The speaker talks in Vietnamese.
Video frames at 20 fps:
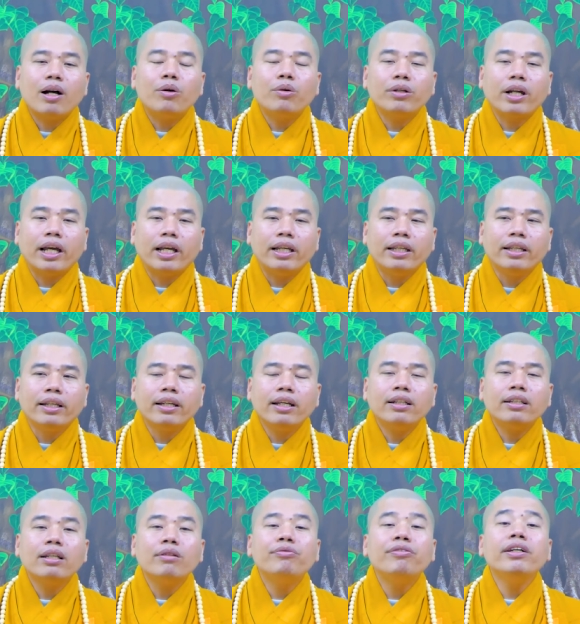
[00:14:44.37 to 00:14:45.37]
câu này những
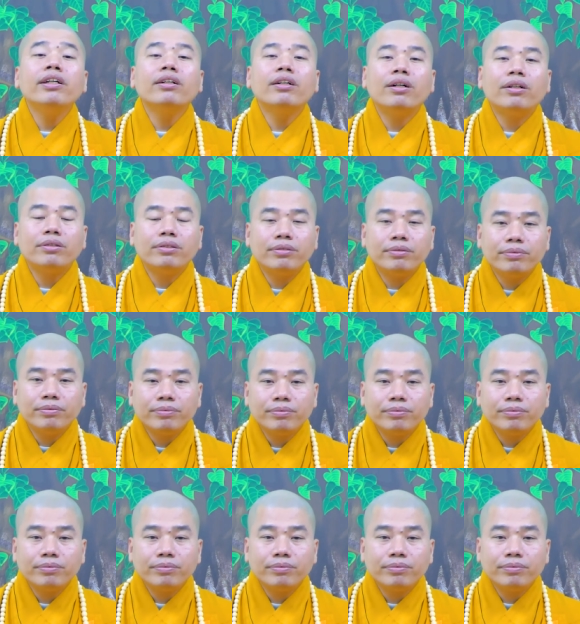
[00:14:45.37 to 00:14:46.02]
đức nên phiên cố